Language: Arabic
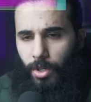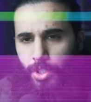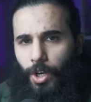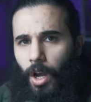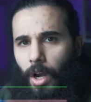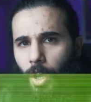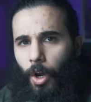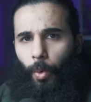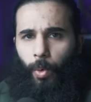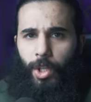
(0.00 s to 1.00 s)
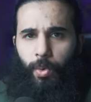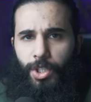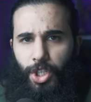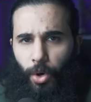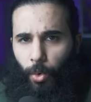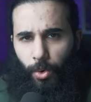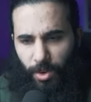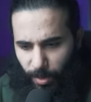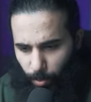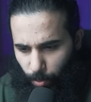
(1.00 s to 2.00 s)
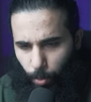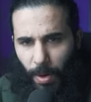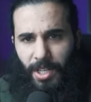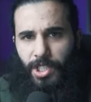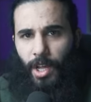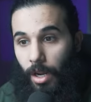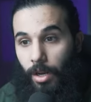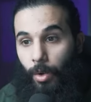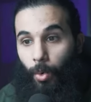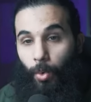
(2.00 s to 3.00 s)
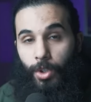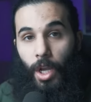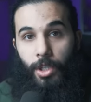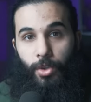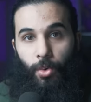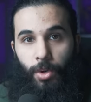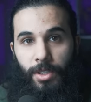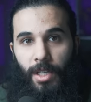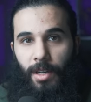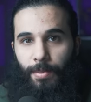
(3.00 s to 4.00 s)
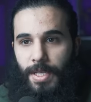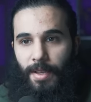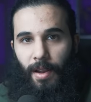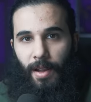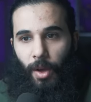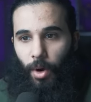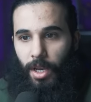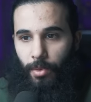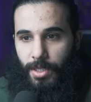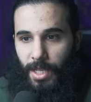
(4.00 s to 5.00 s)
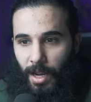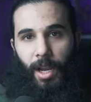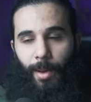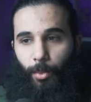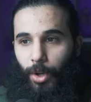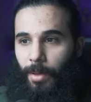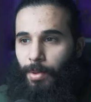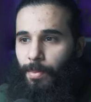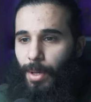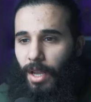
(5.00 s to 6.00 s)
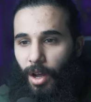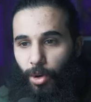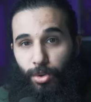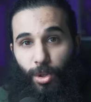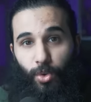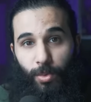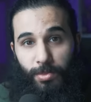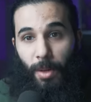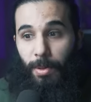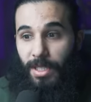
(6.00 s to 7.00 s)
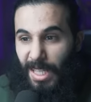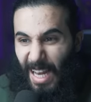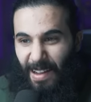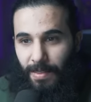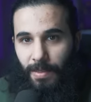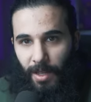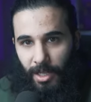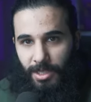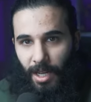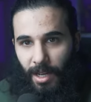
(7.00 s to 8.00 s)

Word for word: العشاء ويتوجهون مباشرة صلوا وجلسوا عند النبي صلى الله عليه وسلم وعلموا النبي بأن خطتهم زبطت لهالدرجة